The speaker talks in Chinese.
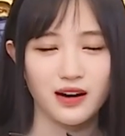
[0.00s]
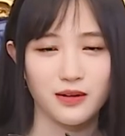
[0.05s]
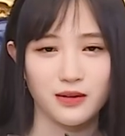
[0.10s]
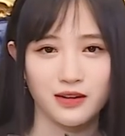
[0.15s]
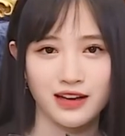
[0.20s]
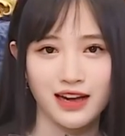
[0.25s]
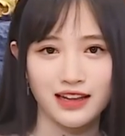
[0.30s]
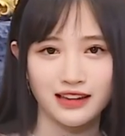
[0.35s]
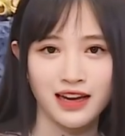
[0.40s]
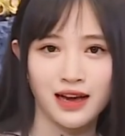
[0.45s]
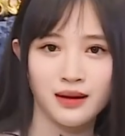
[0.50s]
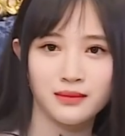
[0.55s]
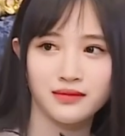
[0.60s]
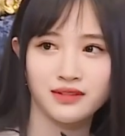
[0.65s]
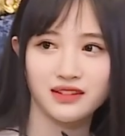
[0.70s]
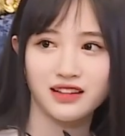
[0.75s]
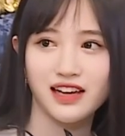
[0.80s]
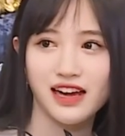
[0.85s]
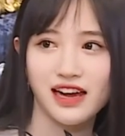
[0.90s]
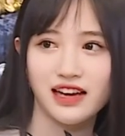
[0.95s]
我看他们
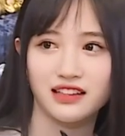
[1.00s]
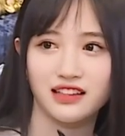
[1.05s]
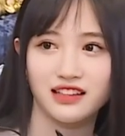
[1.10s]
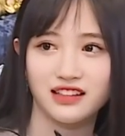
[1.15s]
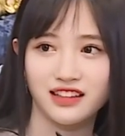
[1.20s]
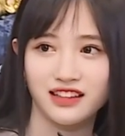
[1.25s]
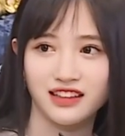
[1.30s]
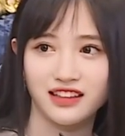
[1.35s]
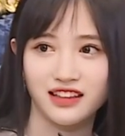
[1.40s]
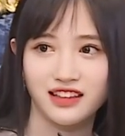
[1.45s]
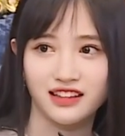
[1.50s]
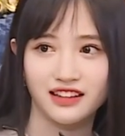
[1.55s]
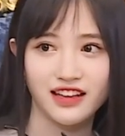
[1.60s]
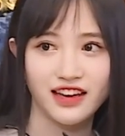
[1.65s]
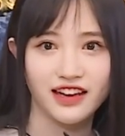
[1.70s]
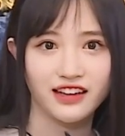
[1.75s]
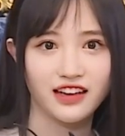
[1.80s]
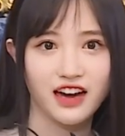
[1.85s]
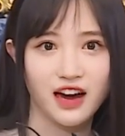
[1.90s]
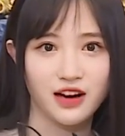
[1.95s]
带的那个
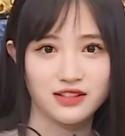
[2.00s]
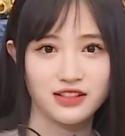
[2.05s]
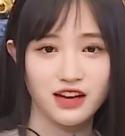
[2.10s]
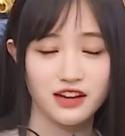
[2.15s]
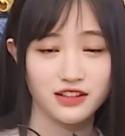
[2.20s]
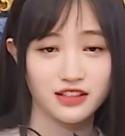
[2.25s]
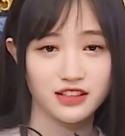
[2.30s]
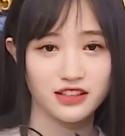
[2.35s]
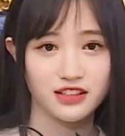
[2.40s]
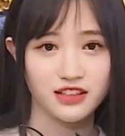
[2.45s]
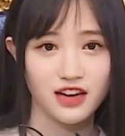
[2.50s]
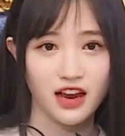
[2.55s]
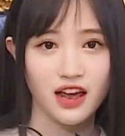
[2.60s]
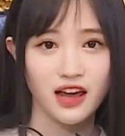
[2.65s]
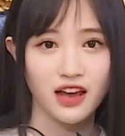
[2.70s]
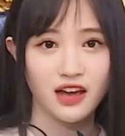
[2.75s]
tag 好像是“